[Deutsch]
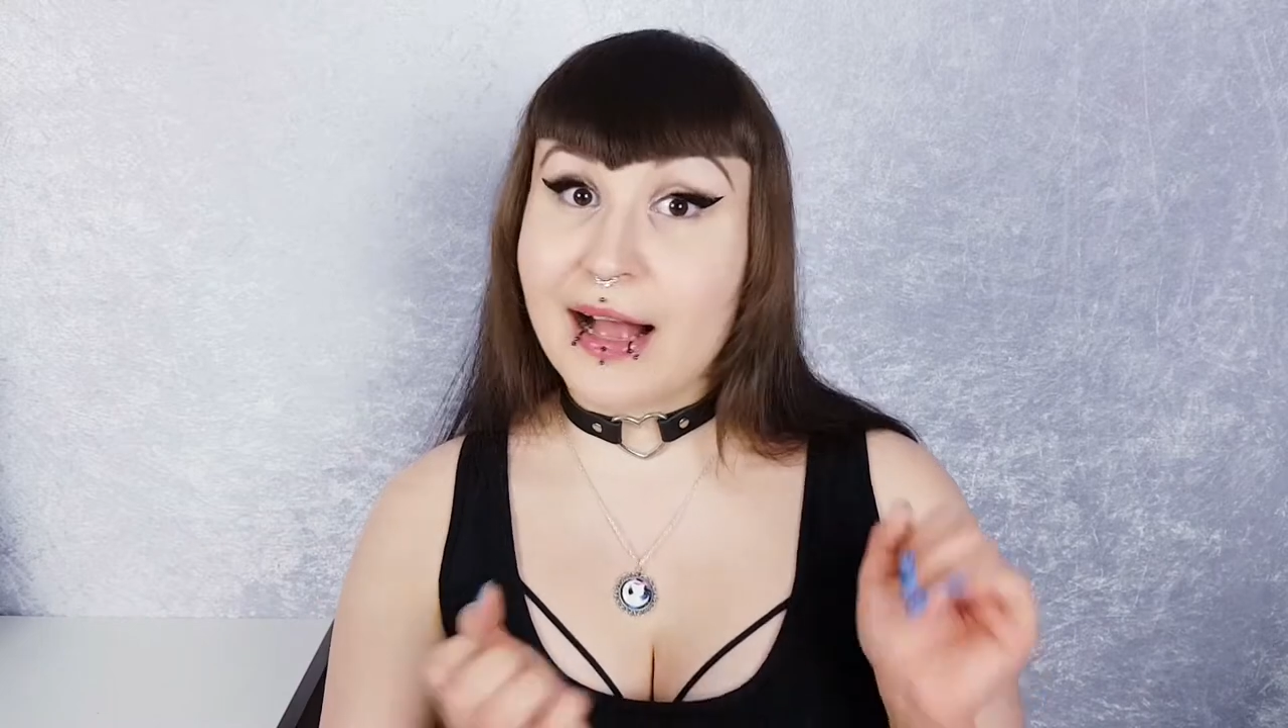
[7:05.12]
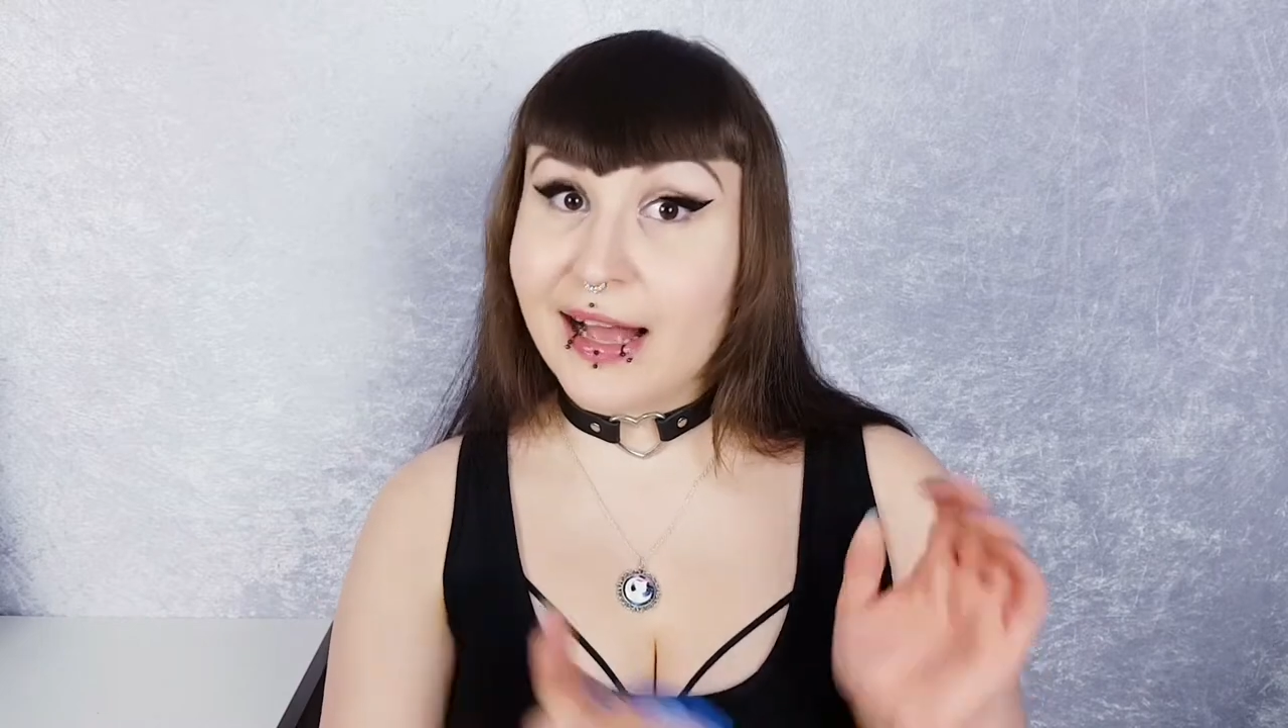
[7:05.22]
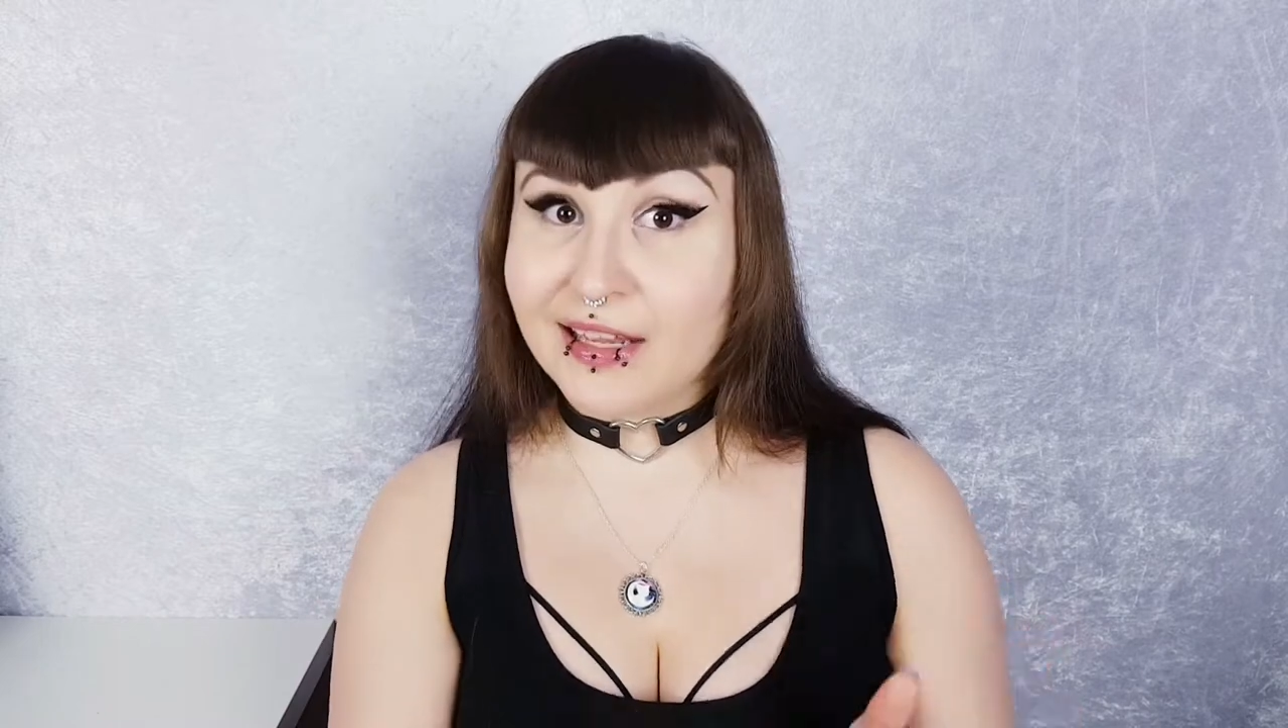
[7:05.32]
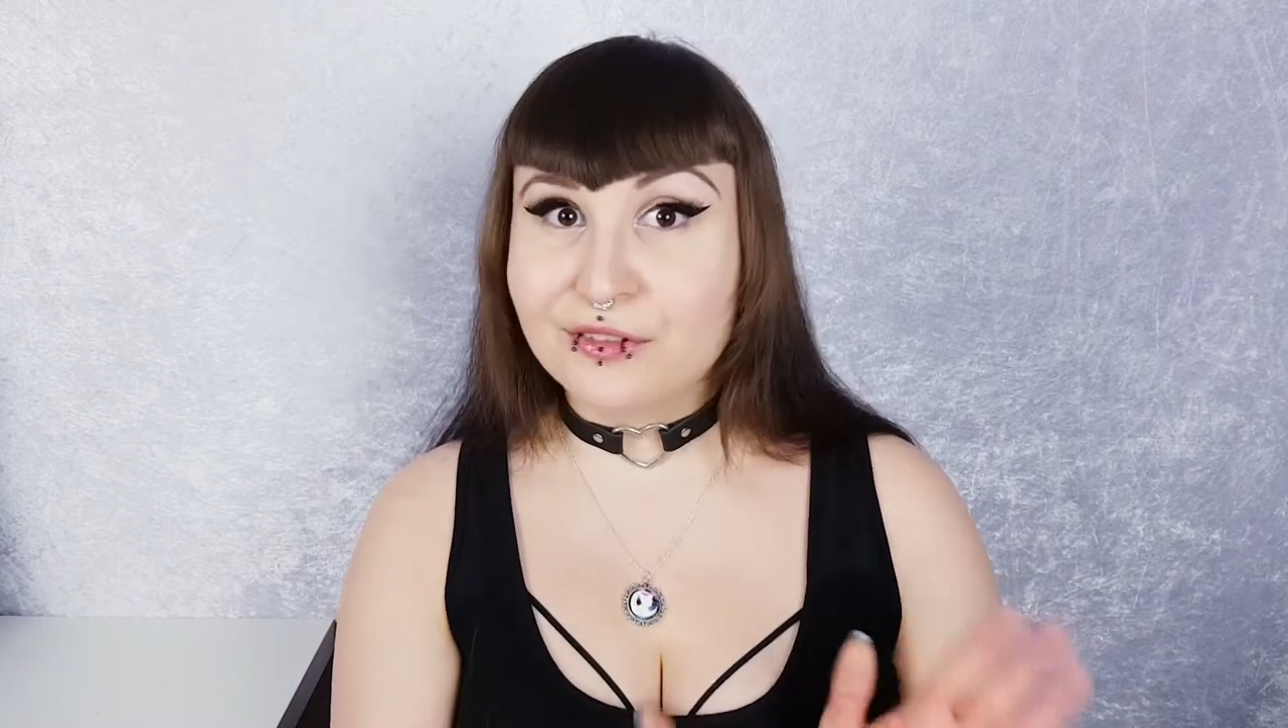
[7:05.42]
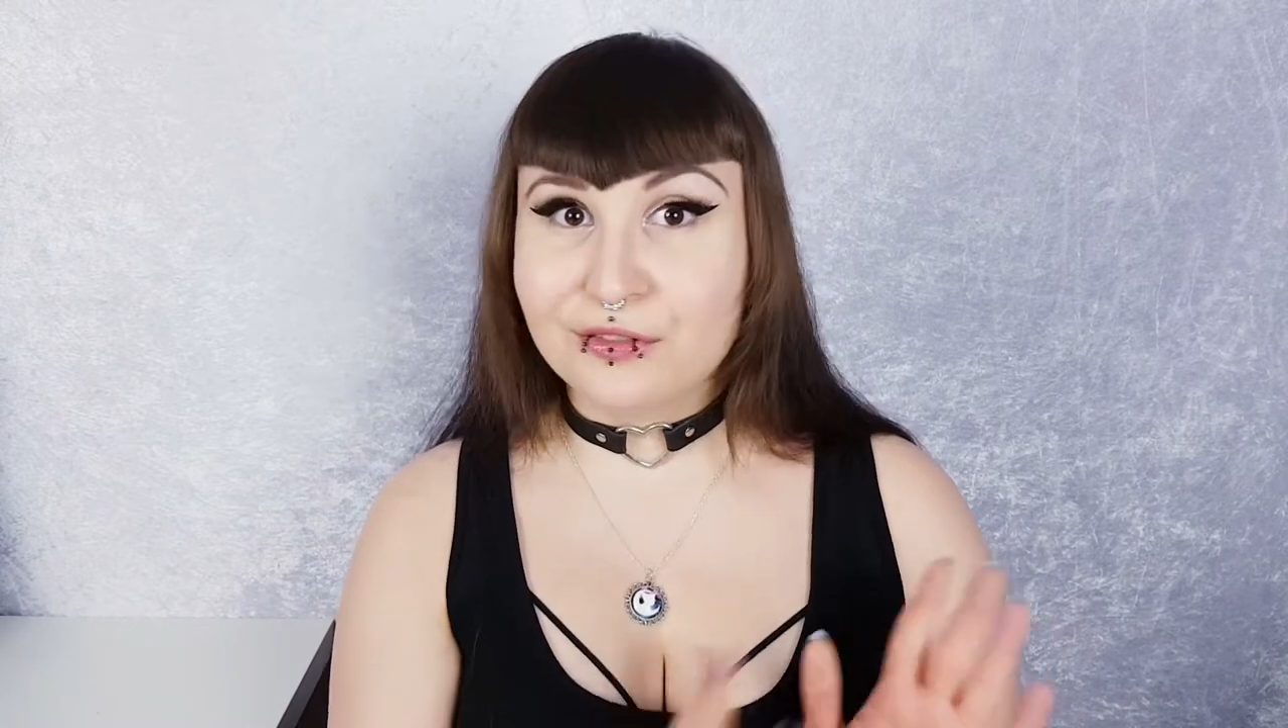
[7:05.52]

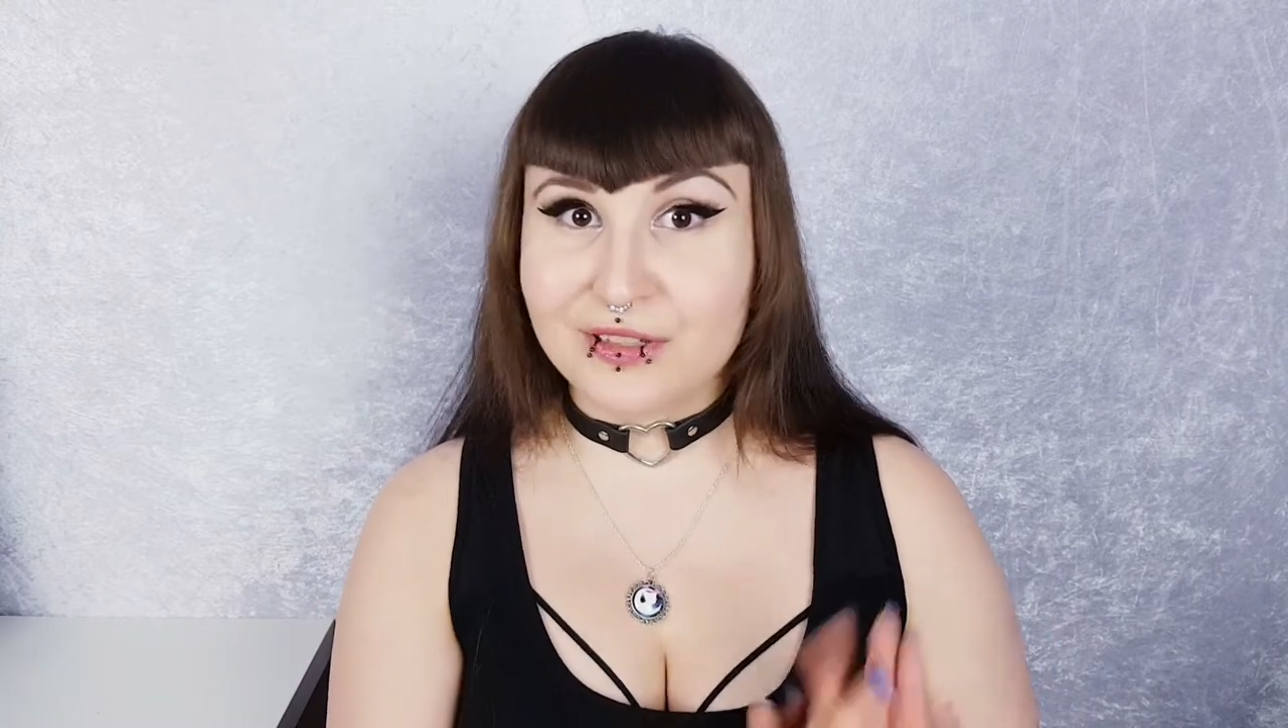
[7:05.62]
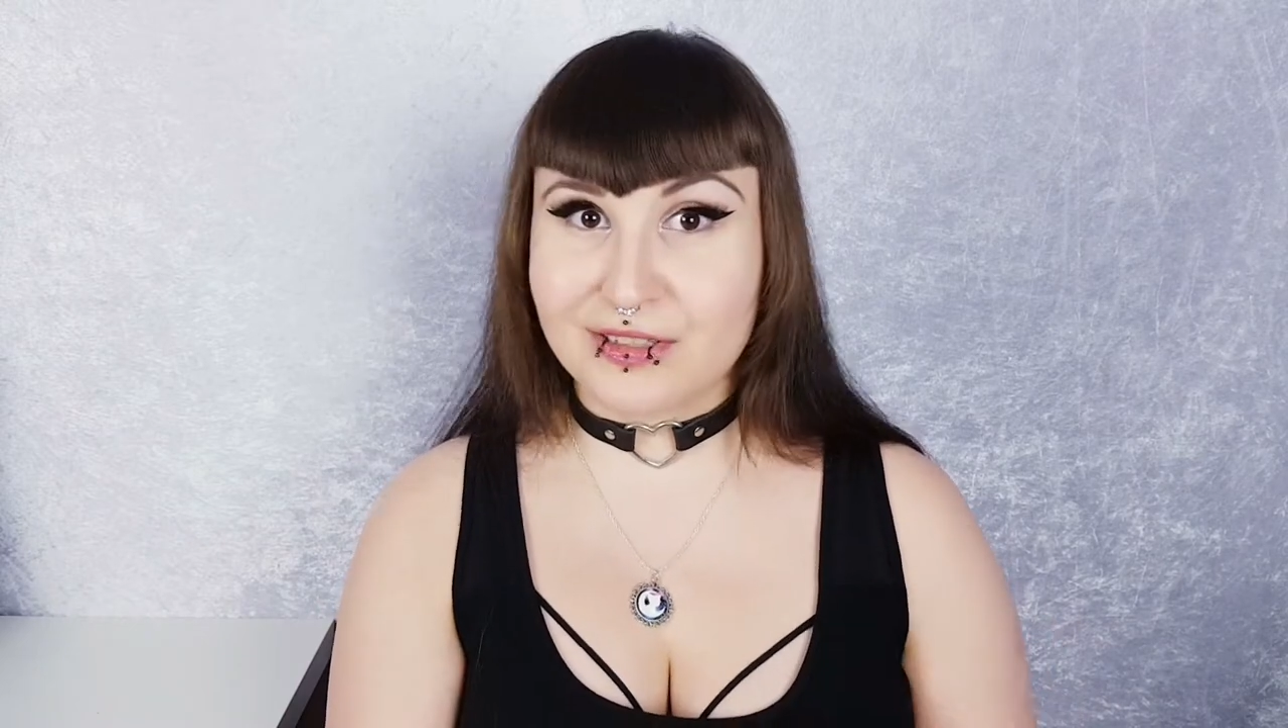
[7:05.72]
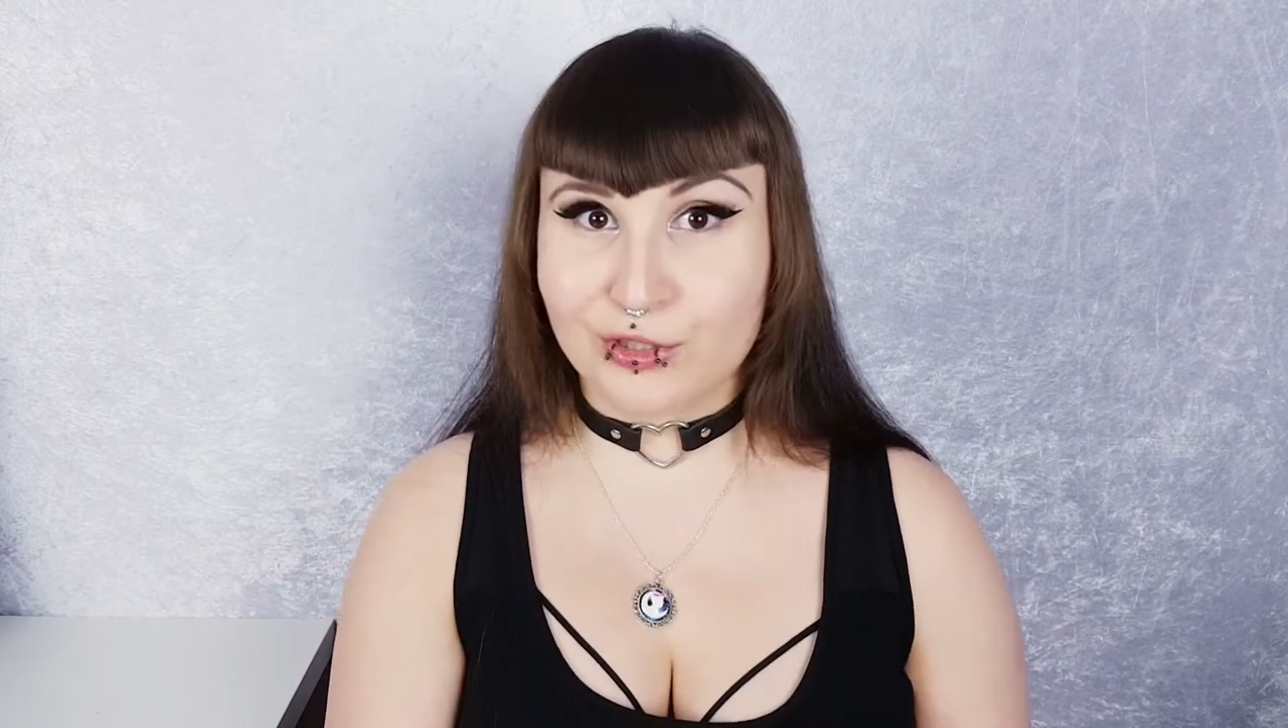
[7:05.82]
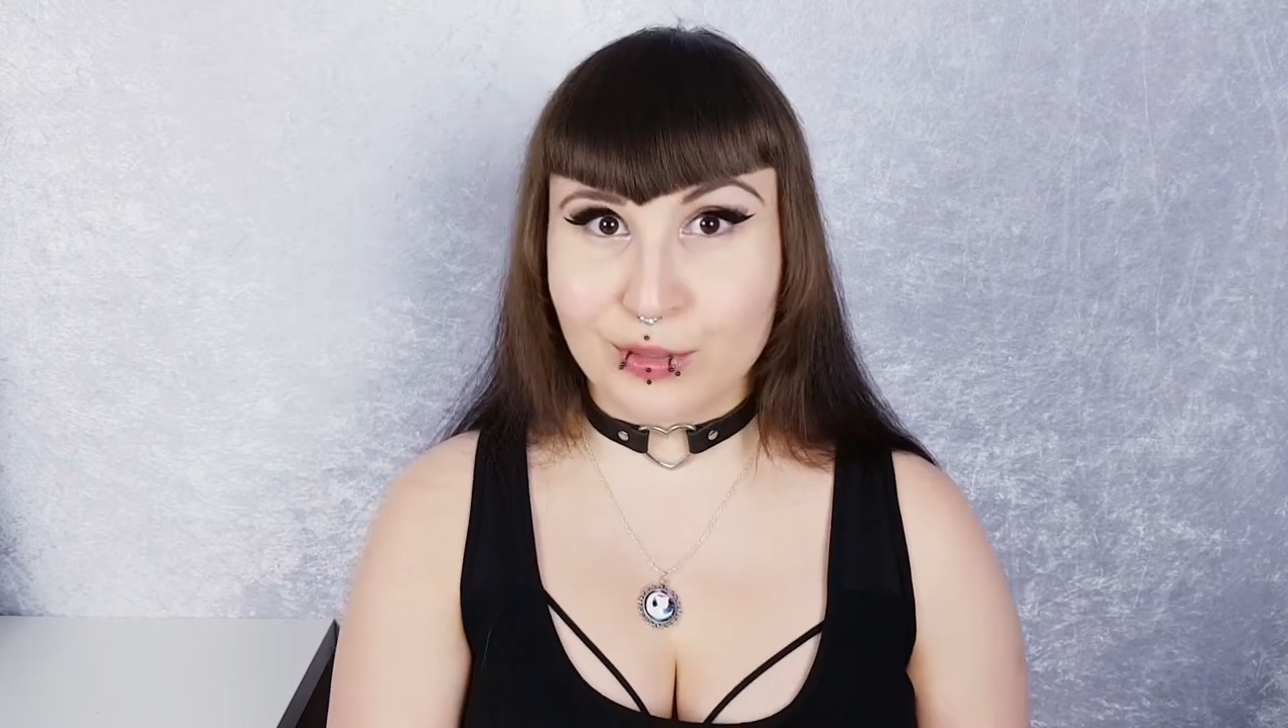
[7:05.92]
ein festes